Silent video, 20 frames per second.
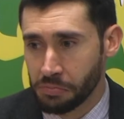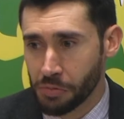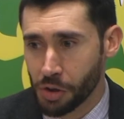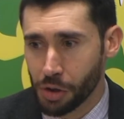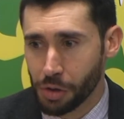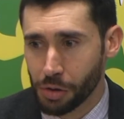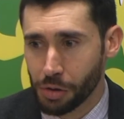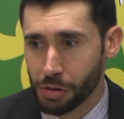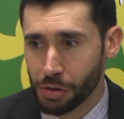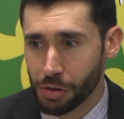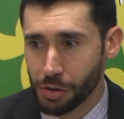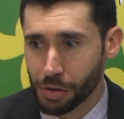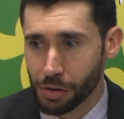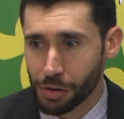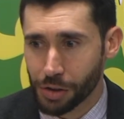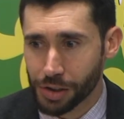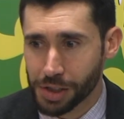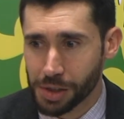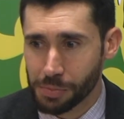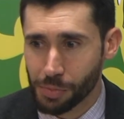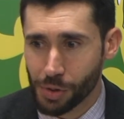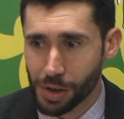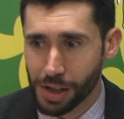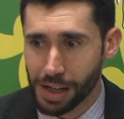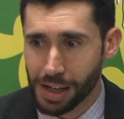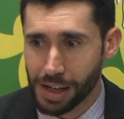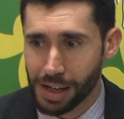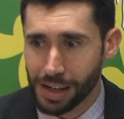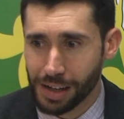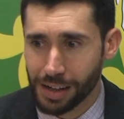no, no creo que se
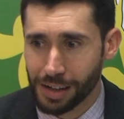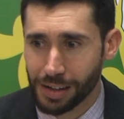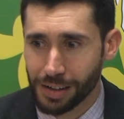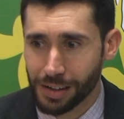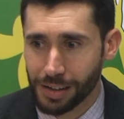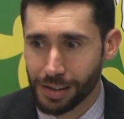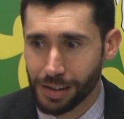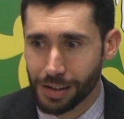pueda